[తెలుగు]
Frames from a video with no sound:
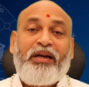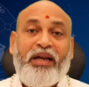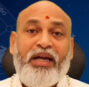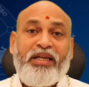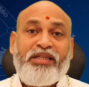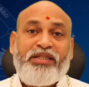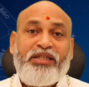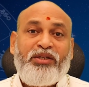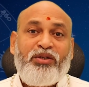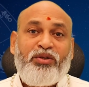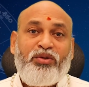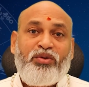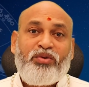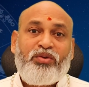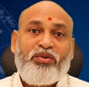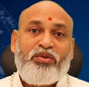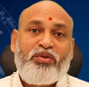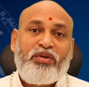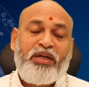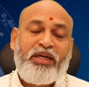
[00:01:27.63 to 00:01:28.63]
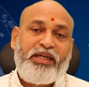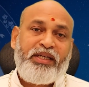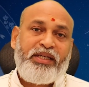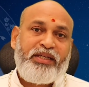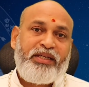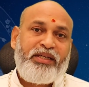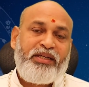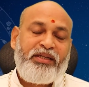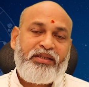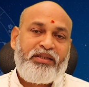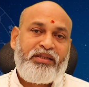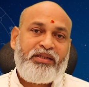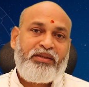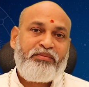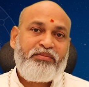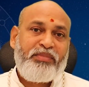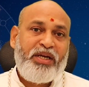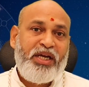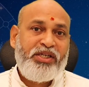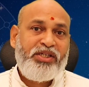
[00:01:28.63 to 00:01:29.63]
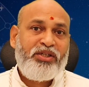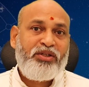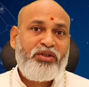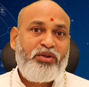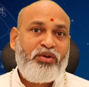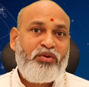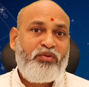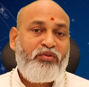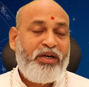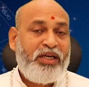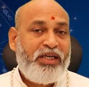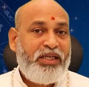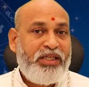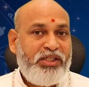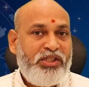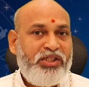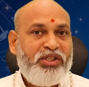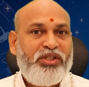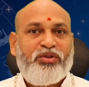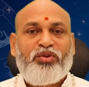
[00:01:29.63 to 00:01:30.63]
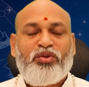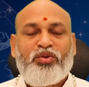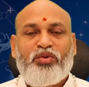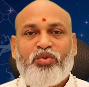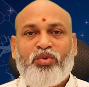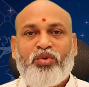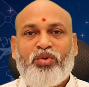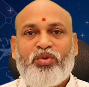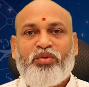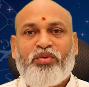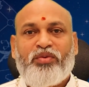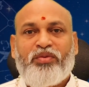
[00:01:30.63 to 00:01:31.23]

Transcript: రాశిలో అంటే మేషంలో వక్రించిన గురువు